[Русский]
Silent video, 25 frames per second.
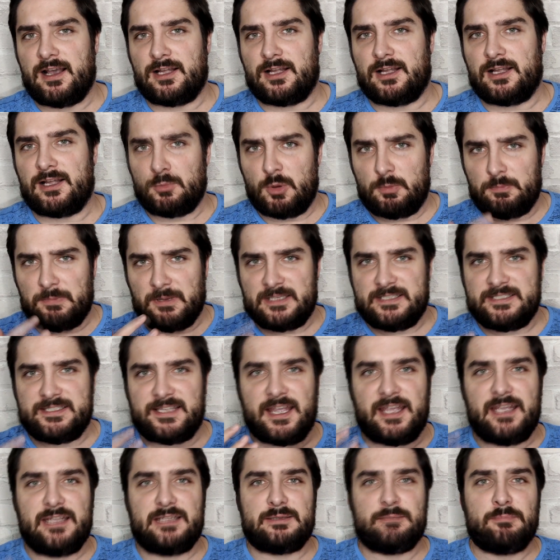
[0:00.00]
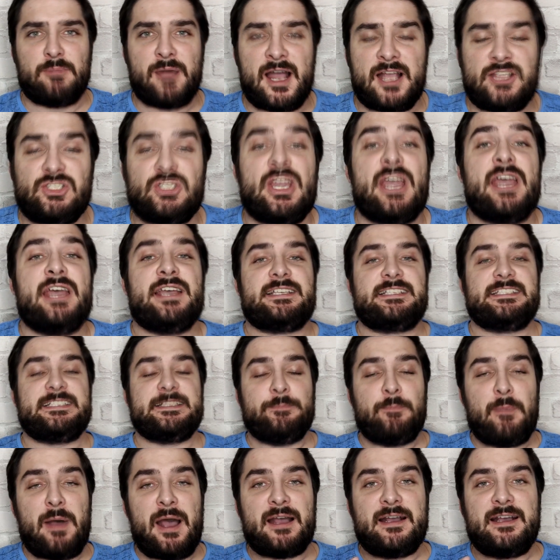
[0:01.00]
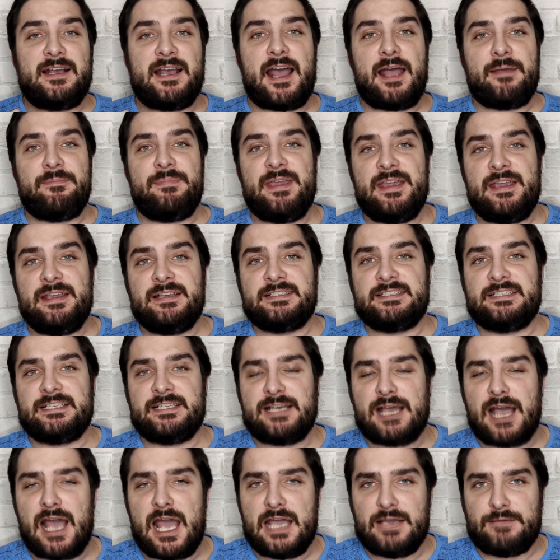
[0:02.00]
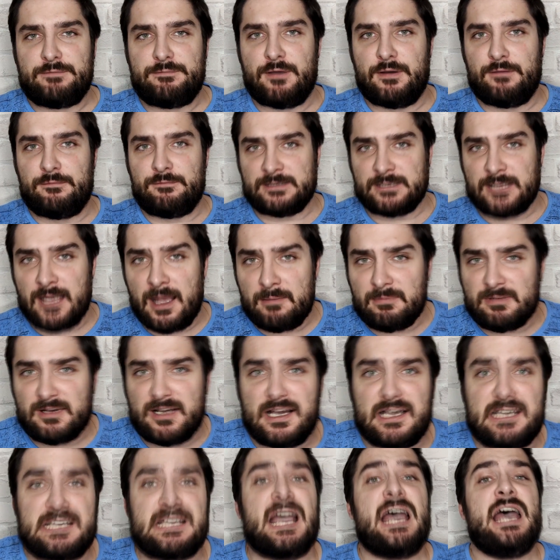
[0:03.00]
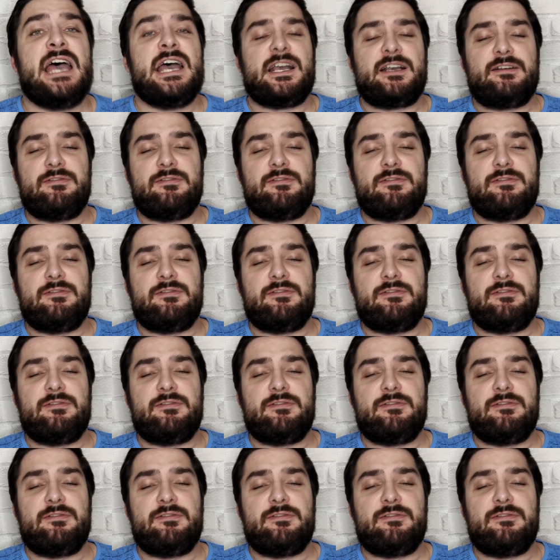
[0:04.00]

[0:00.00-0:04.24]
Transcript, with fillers: которому предстоит матч с Макаби из Хайфы в рамках